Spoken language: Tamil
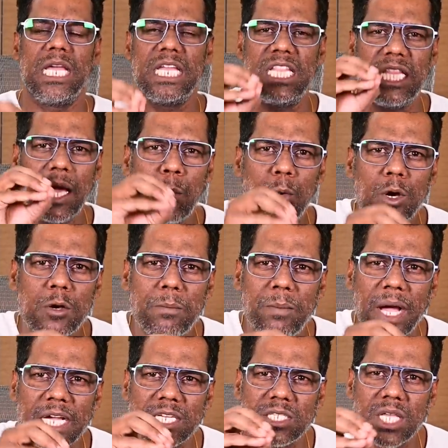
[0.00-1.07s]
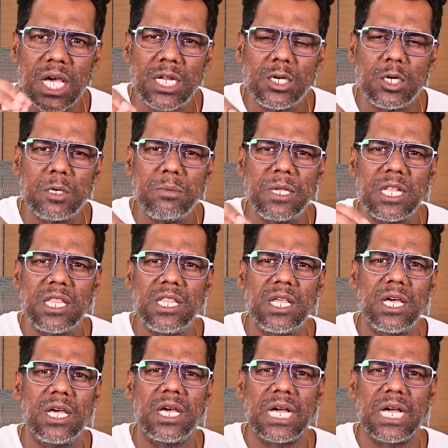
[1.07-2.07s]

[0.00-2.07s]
இந்தியாவுக்கும் பாகிஸ்தானுக்கும் இருந்த